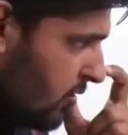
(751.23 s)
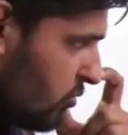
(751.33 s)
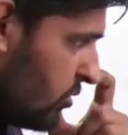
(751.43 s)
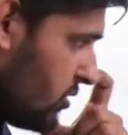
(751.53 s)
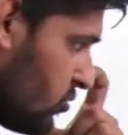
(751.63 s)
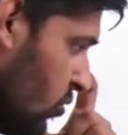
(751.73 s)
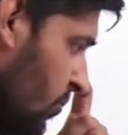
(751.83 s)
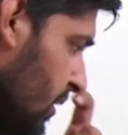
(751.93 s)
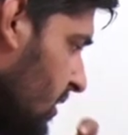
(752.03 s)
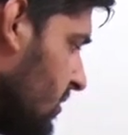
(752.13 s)
तो इसको
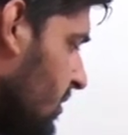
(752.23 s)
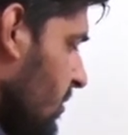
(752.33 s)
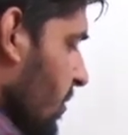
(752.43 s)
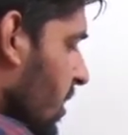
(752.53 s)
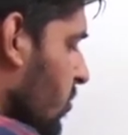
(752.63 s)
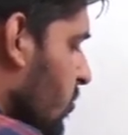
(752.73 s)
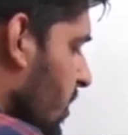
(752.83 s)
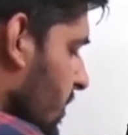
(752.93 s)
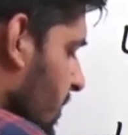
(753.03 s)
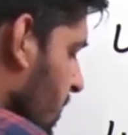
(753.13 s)
भी कितनी बार
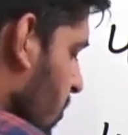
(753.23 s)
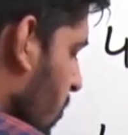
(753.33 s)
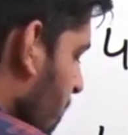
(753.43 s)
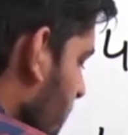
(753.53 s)
गुना किया होगा